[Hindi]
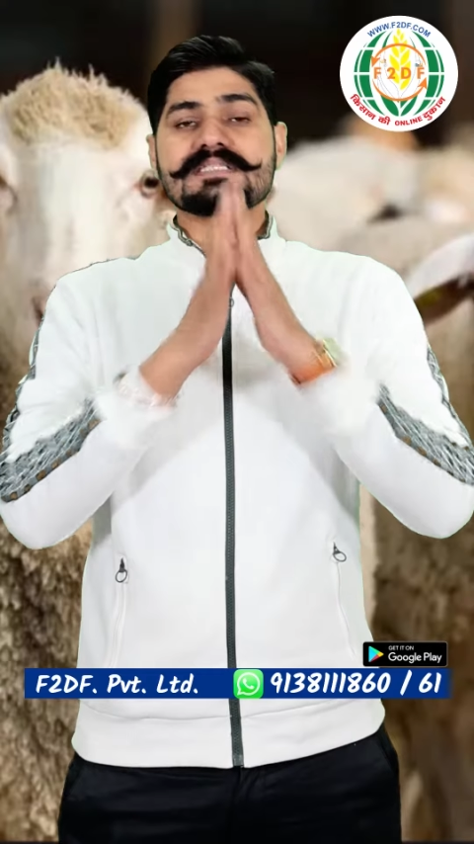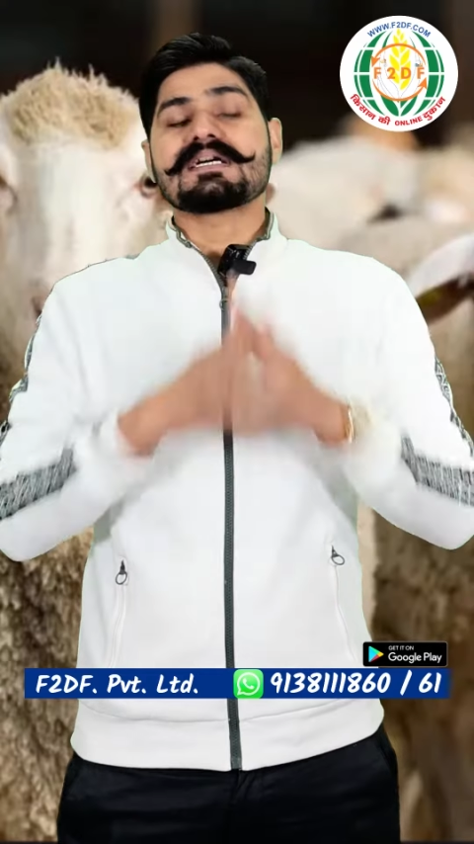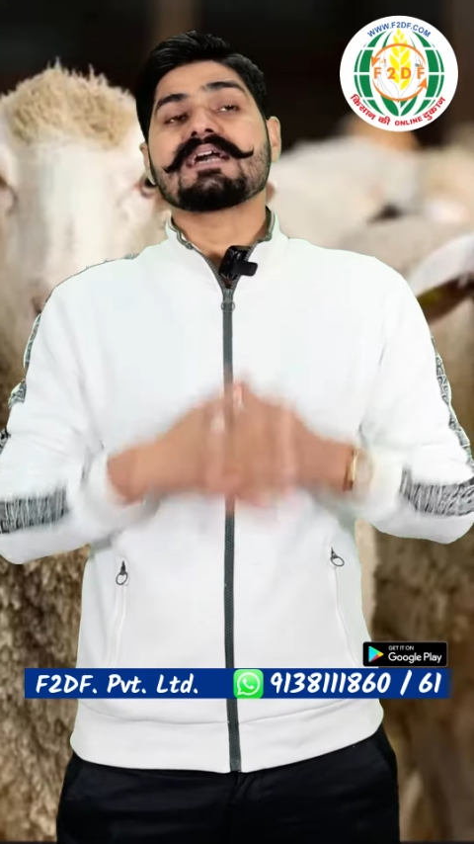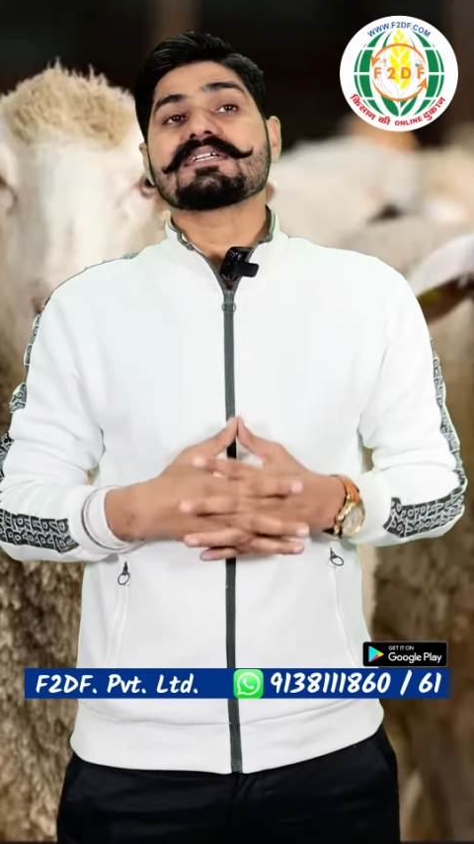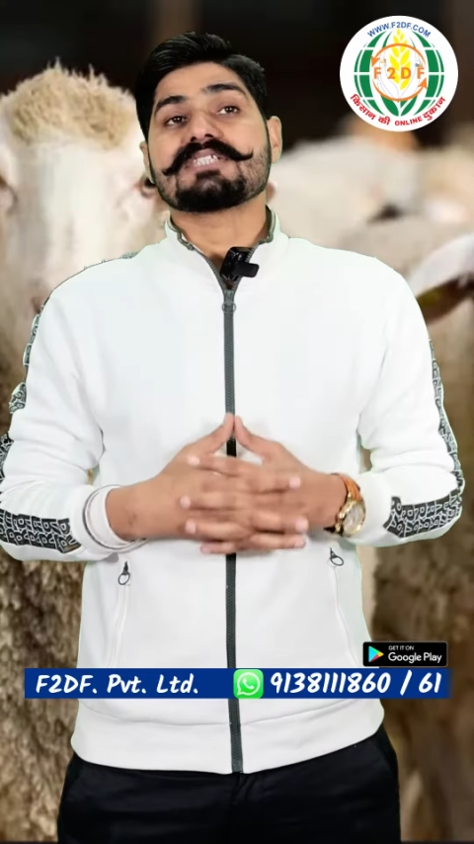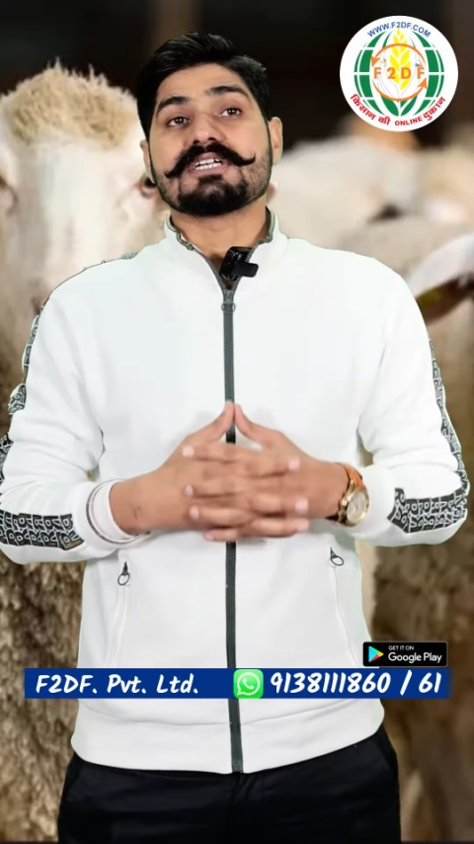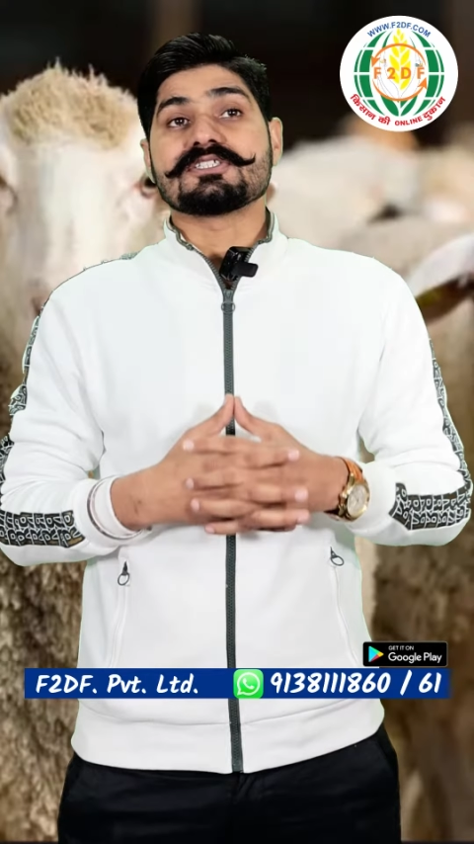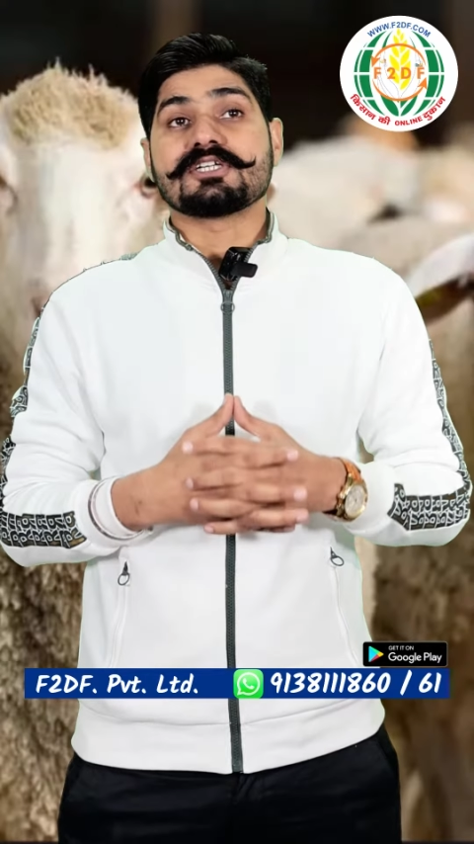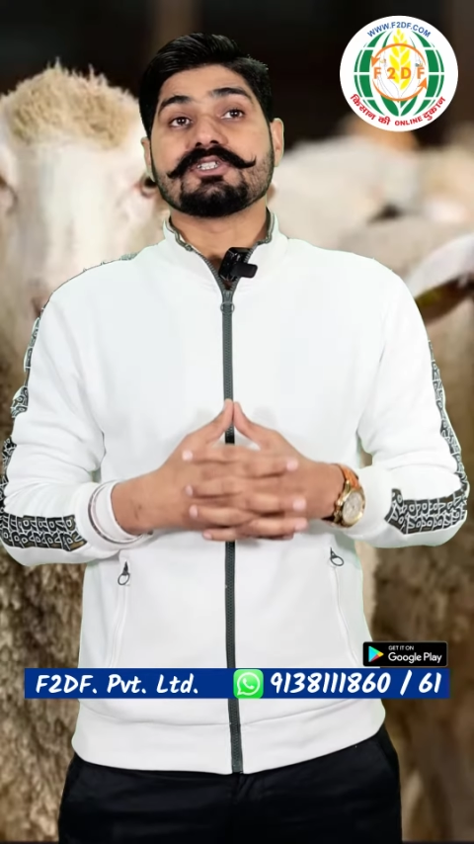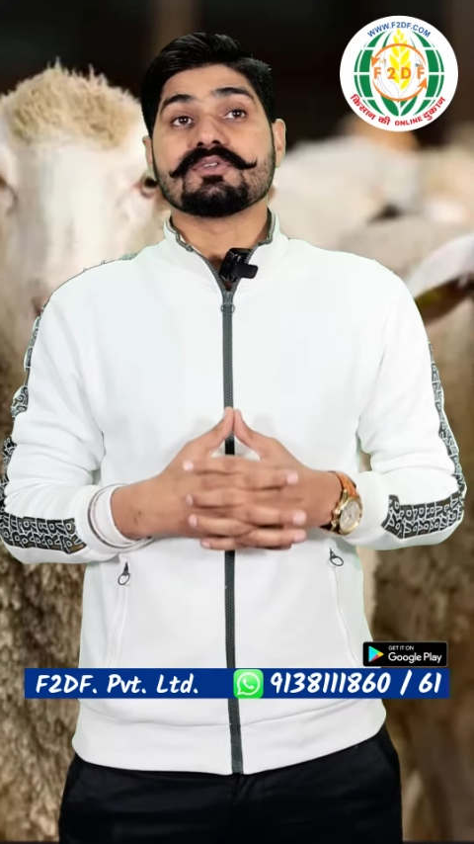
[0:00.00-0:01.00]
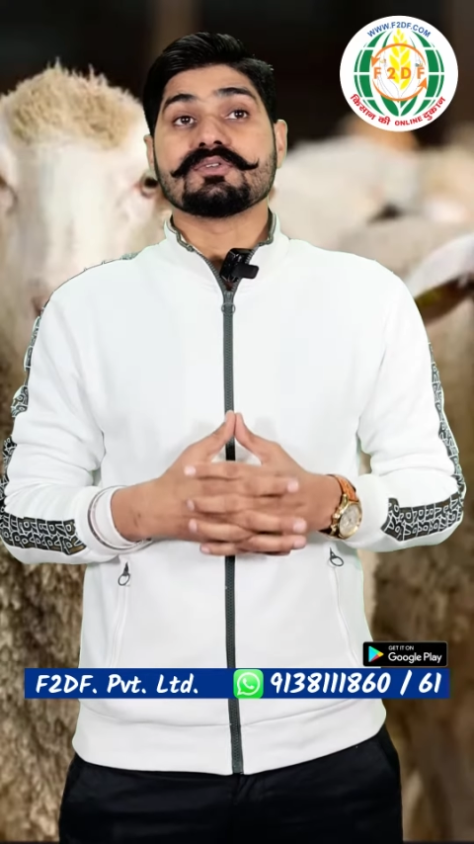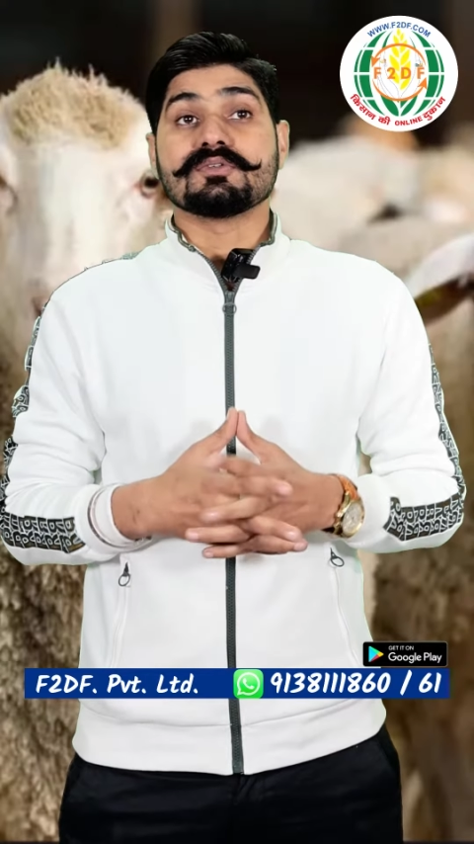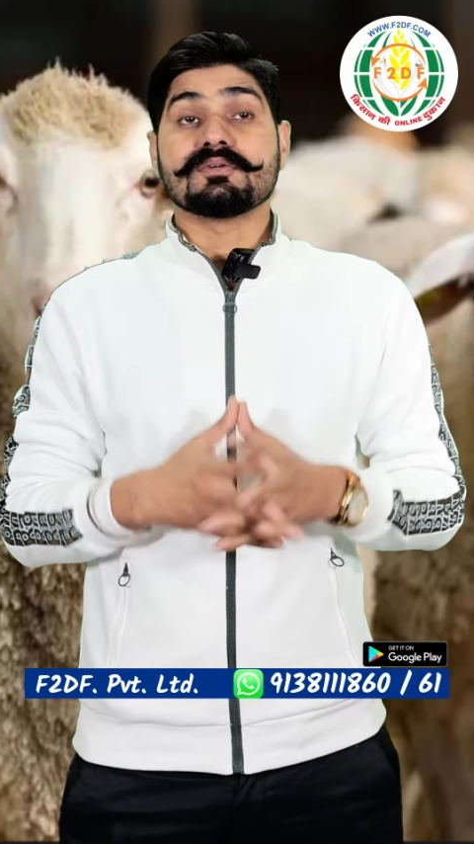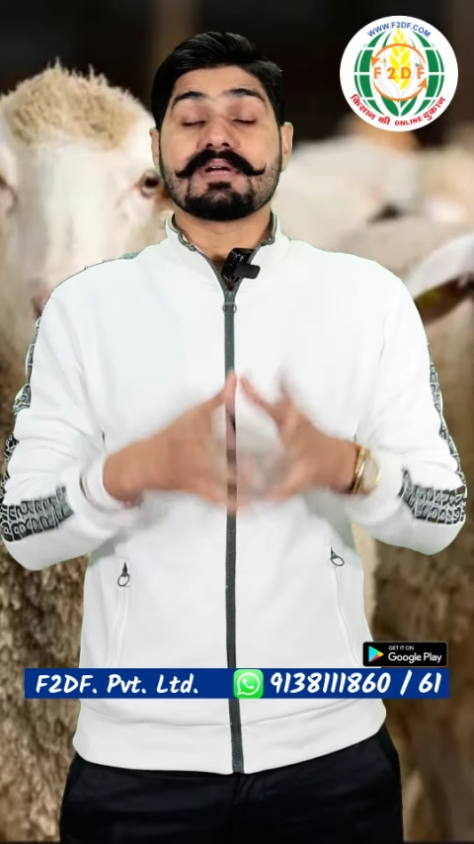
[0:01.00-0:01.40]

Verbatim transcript: नमस्कार किसान साथियों